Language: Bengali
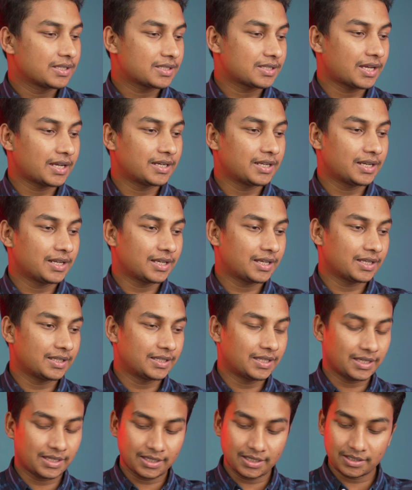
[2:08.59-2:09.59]
সাইডে রেখে
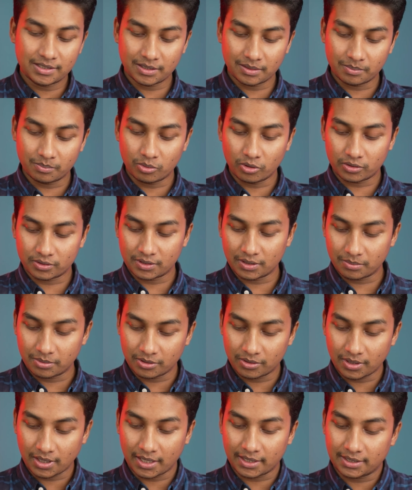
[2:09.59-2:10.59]
দেখি যে বক্সের
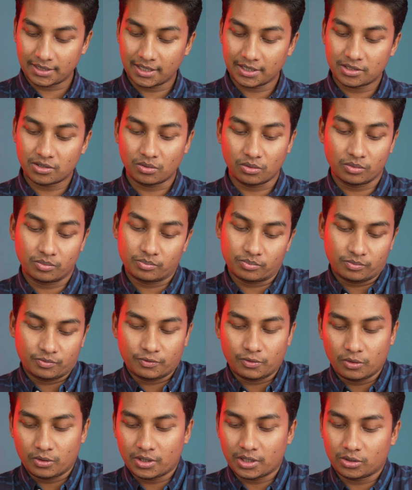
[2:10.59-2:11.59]
ভেতরে আর কি আছে ও
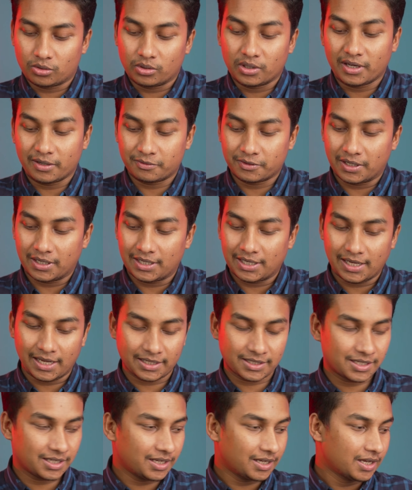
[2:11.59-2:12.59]
ফোনটা তো ডেফিনেটলি
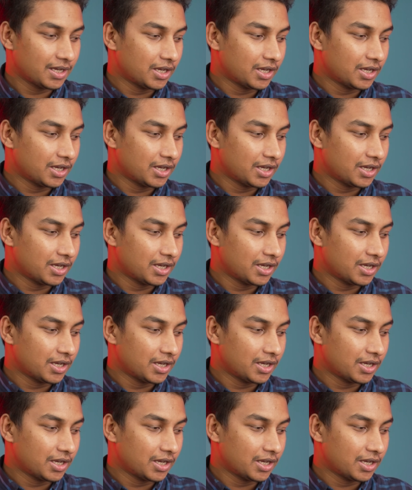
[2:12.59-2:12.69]
আছে